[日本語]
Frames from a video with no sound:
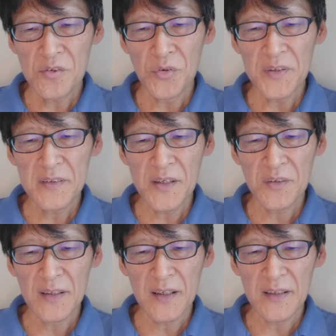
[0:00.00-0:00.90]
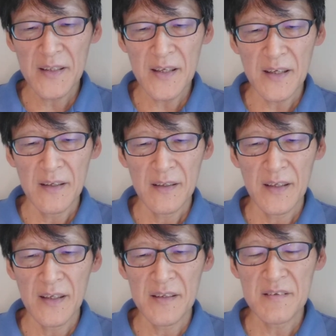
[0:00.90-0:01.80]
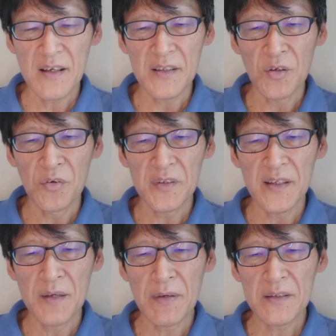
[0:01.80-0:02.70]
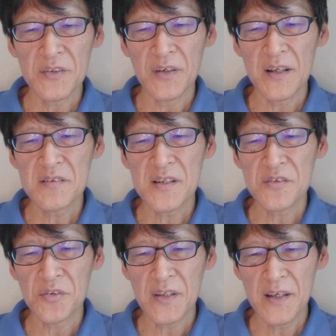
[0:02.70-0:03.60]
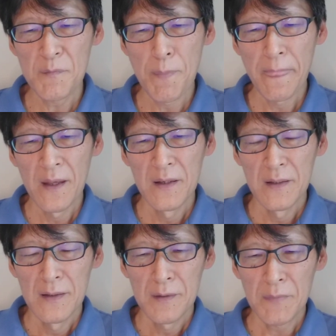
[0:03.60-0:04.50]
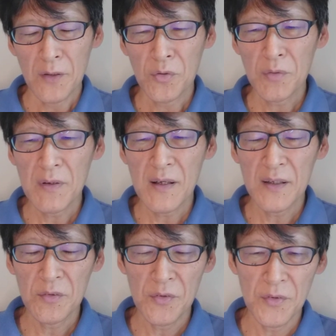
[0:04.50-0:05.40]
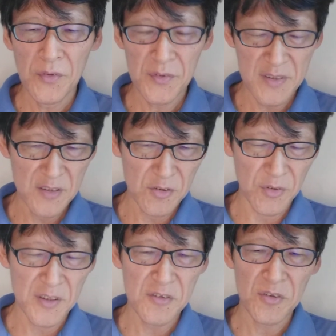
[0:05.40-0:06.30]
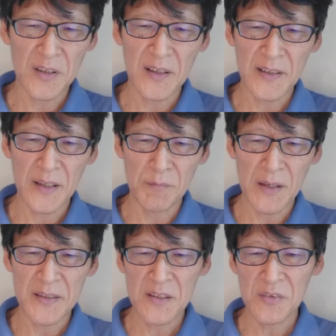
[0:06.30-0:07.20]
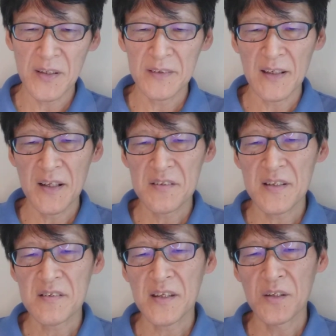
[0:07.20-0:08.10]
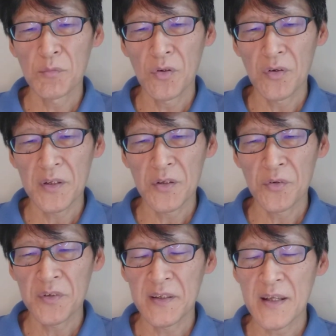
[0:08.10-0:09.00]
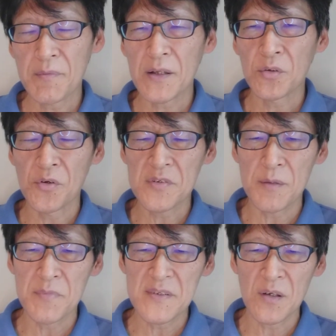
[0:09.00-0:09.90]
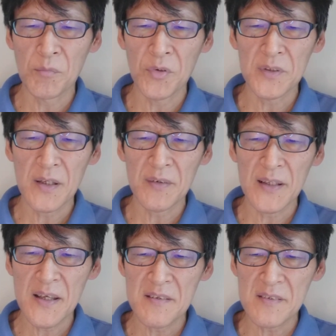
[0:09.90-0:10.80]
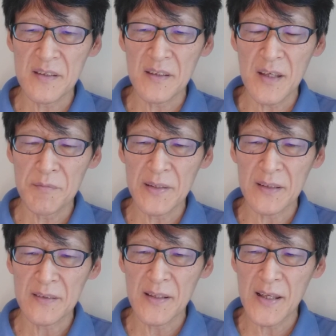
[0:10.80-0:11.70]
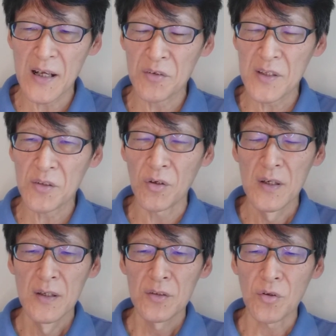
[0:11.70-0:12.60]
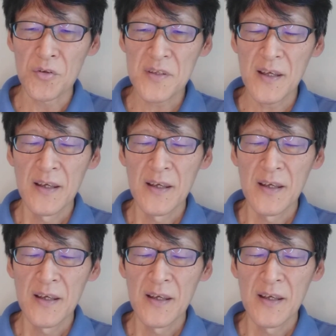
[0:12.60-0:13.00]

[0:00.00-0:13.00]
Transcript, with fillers: そういったような中で、えー、じゃあ日本にいればっていう話ですよね。まあこれはあの、新潮の記事の中で、まあ、言ってるだけの話ですけれども、日本にいれば当然ビザの問題はないし、警備だってね、ある程度当然、